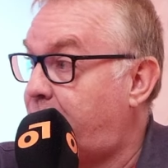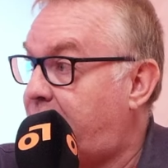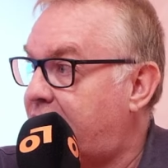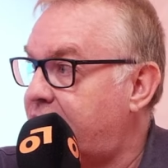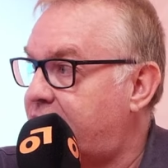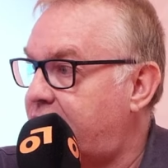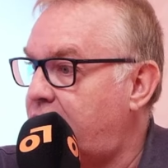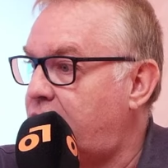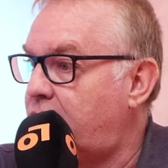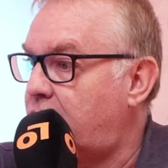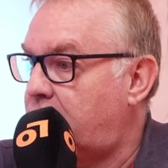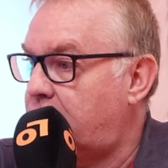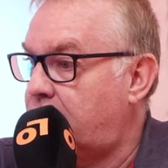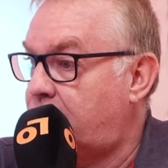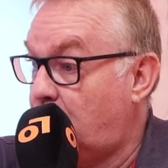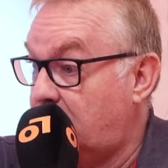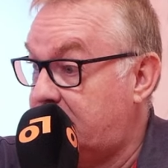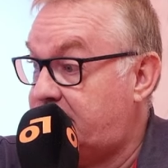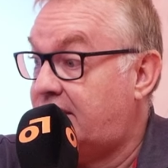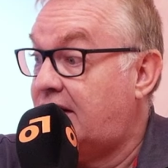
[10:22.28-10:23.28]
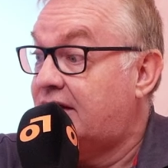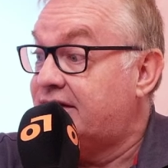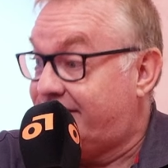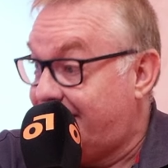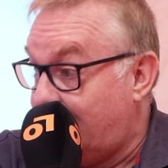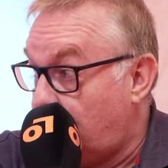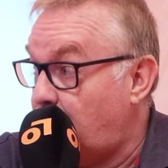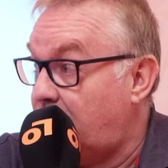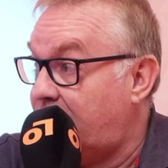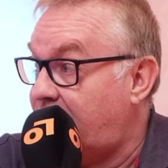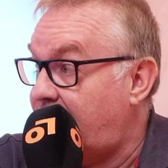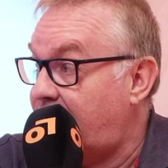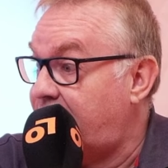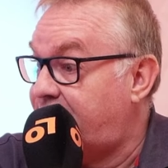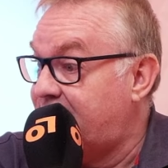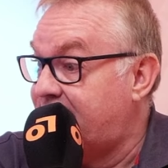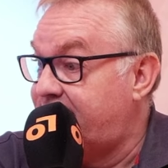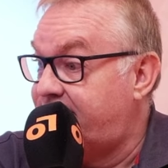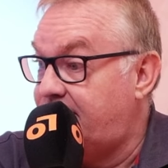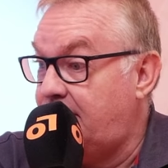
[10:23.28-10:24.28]
partidos muestra seguridad
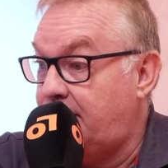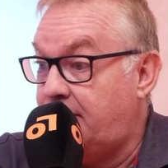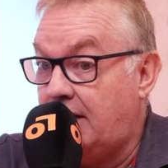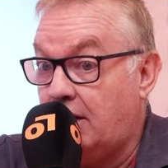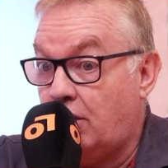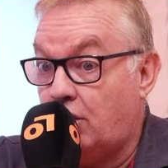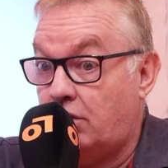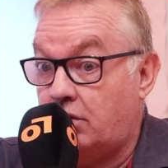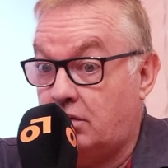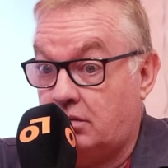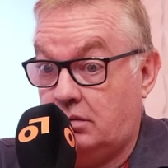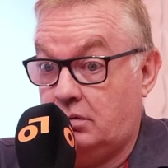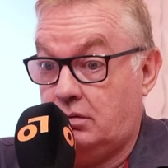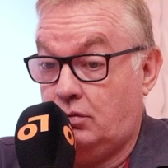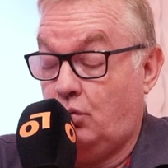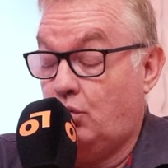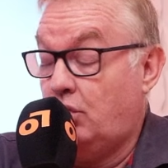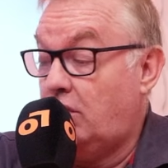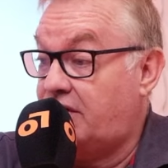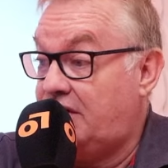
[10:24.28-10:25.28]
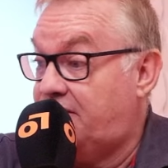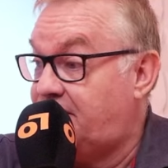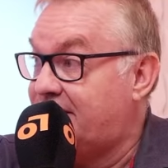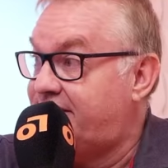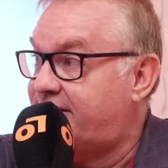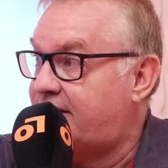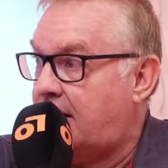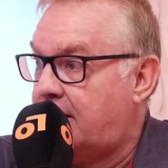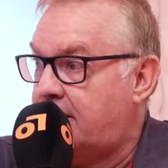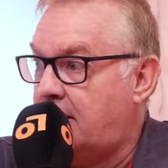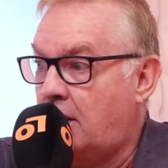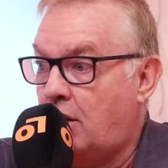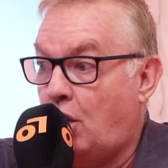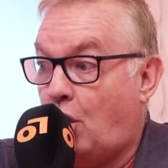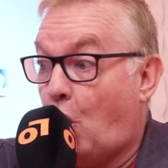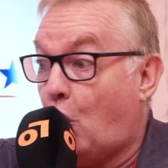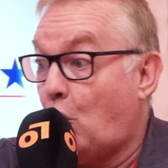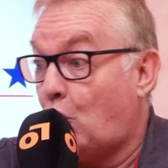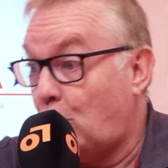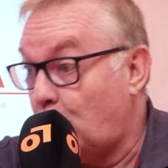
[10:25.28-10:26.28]
defensiva con unos defensas
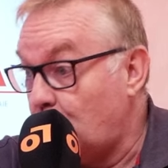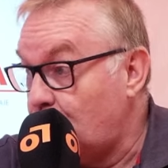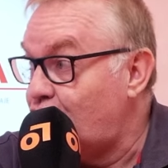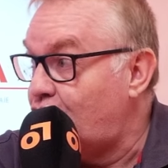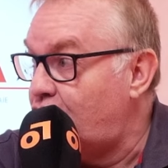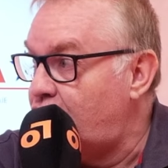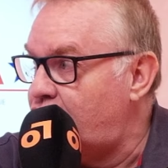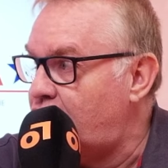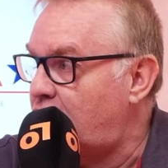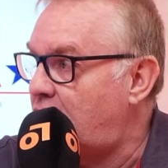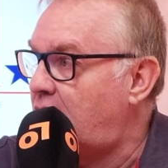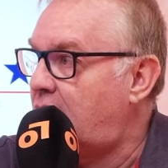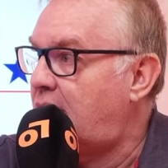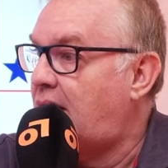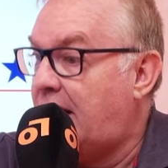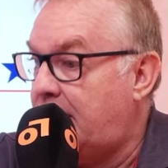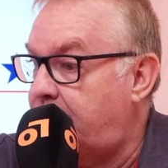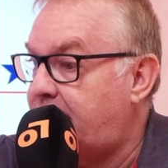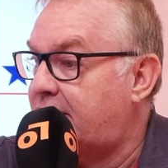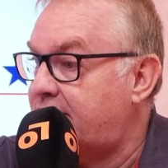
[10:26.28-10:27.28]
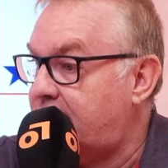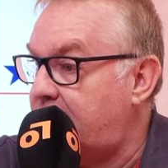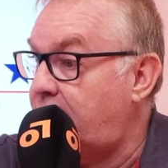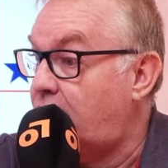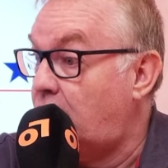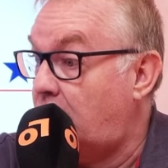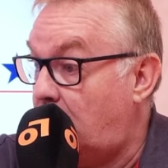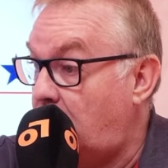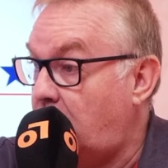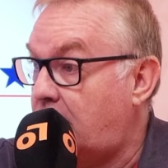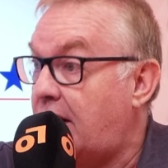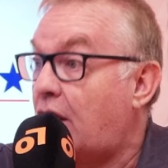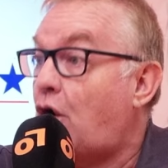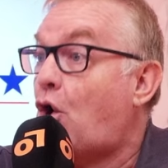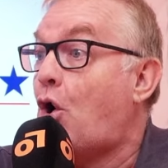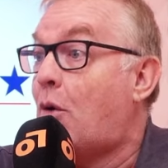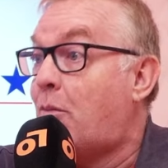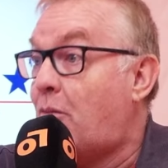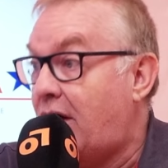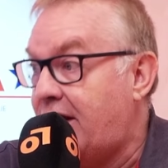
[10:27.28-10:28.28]
horrorosos. Hay partidos en los que,
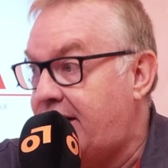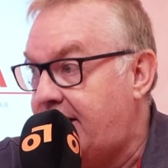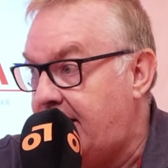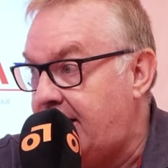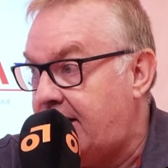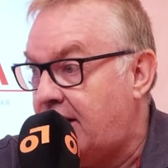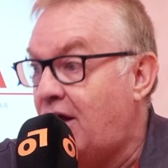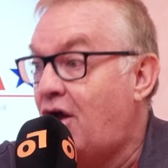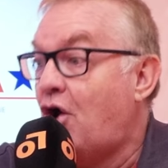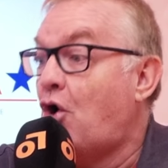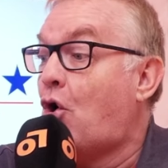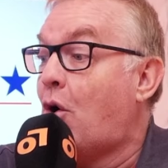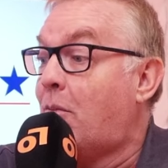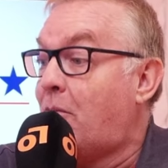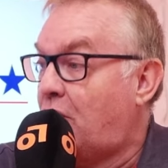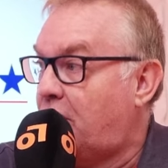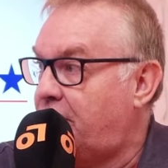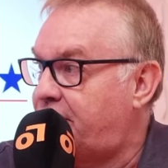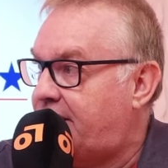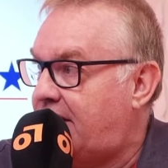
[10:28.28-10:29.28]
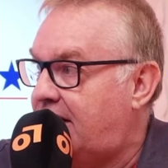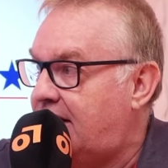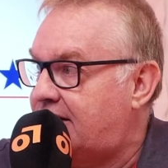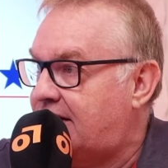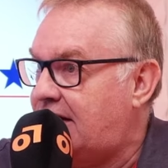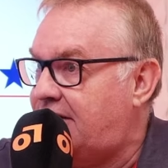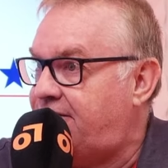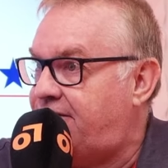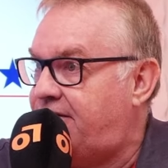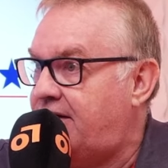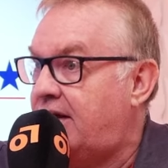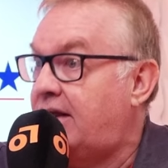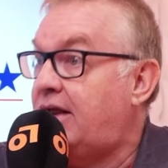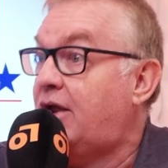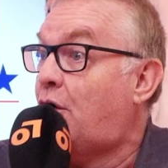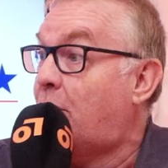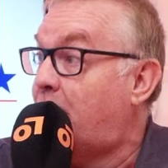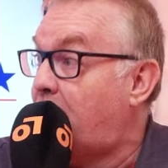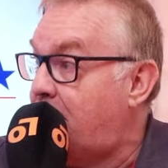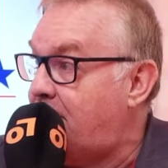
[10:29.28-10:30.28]
como ayer, como contra el Getafe y
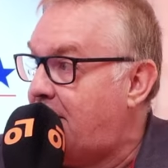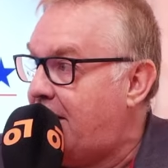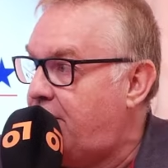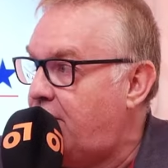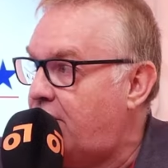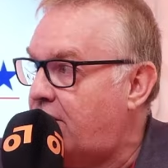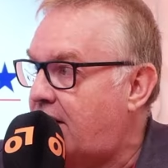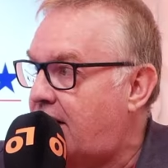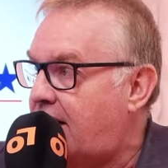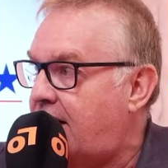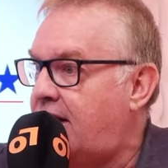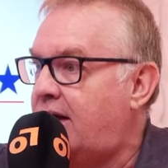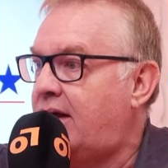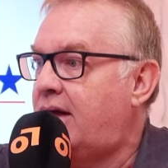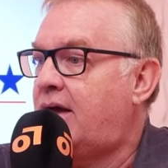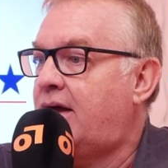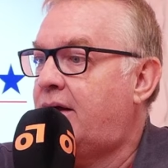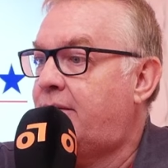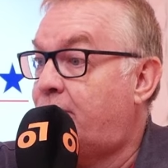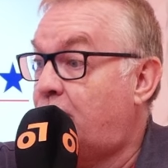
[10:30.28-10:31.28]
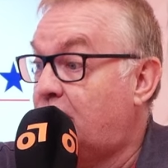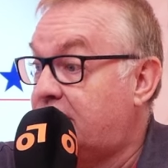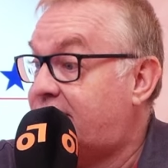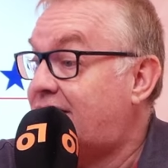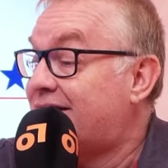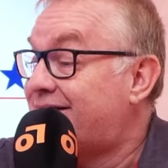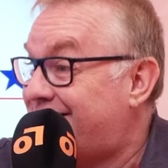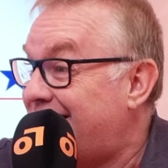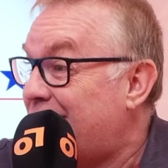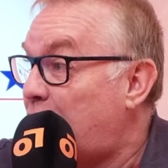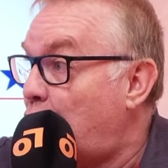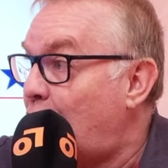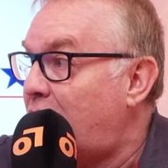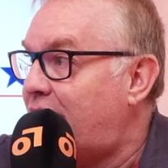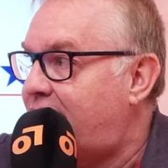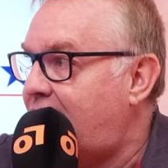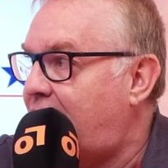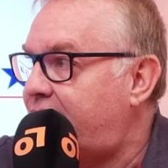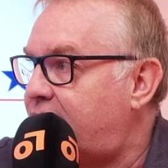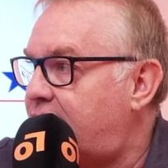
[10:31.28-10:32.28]
como en Mallorca, muestra
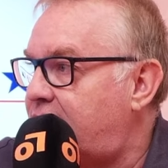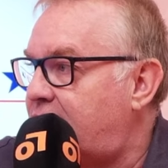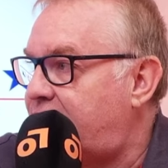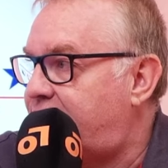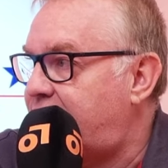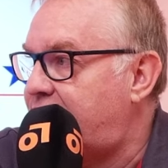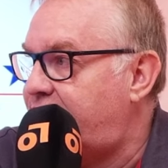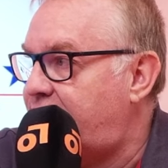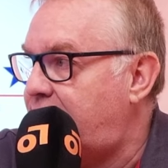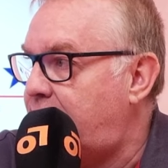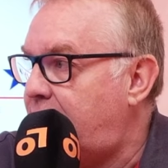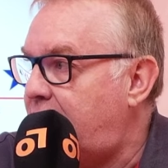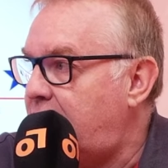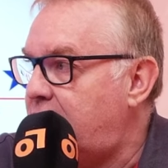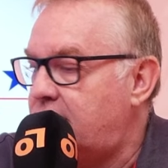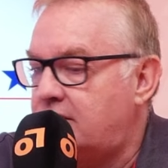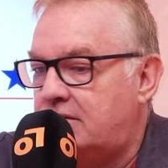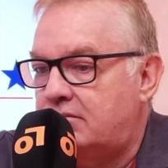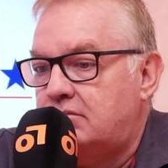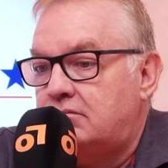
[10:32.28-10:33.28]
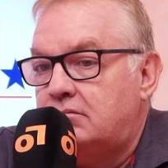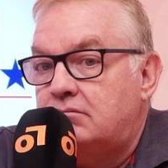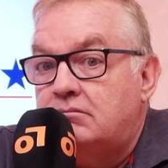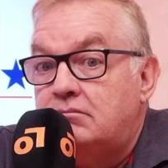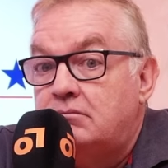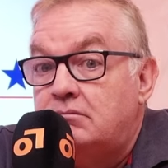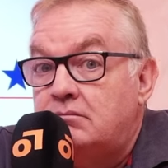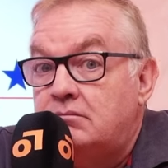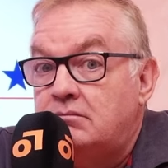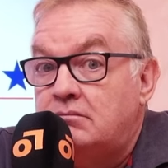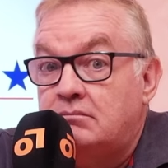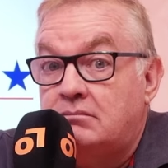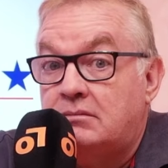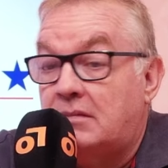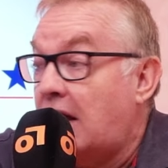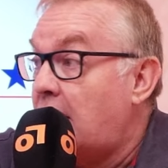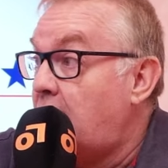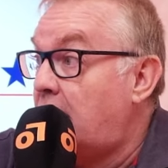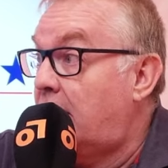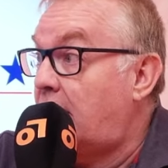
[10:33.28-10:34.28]
seguridad defensiva.
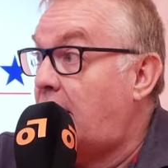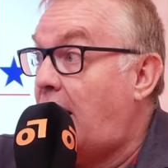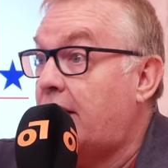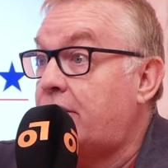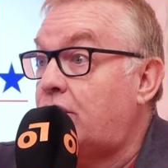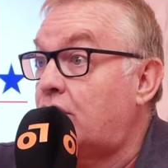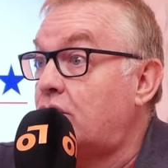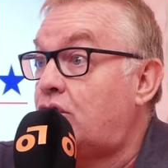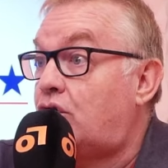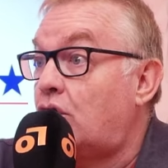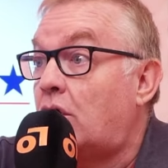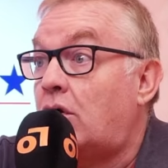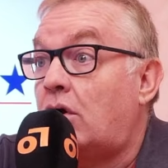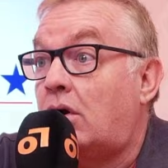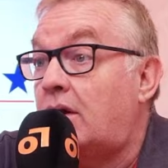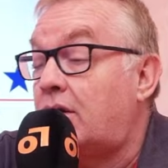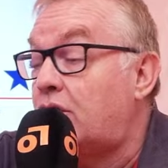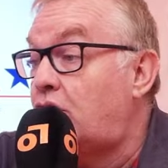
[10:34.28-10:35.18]
Yo, ahí te eh, tengo que no, un